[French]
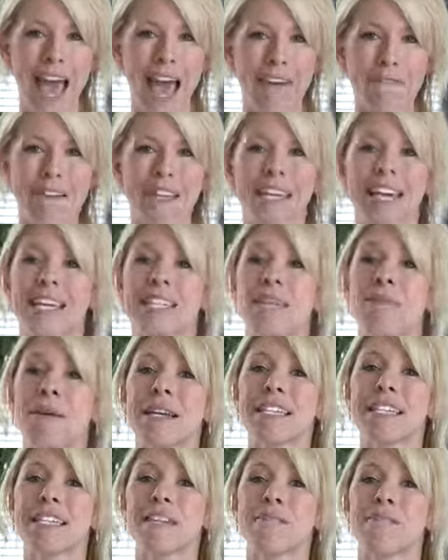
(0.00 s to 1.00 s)
avec
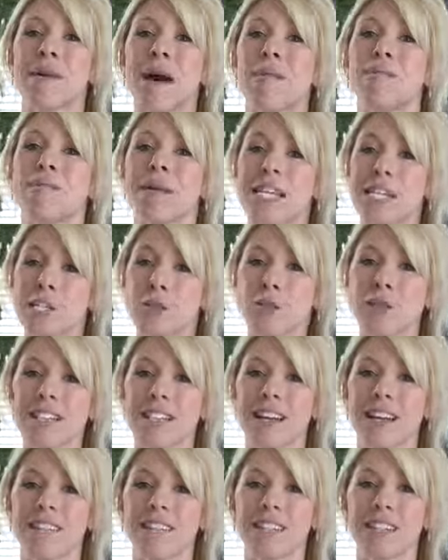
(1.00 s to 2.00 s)
respectivement
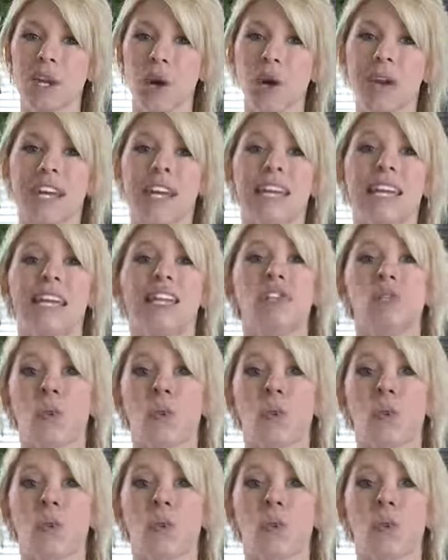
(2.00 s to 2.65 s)
1061 et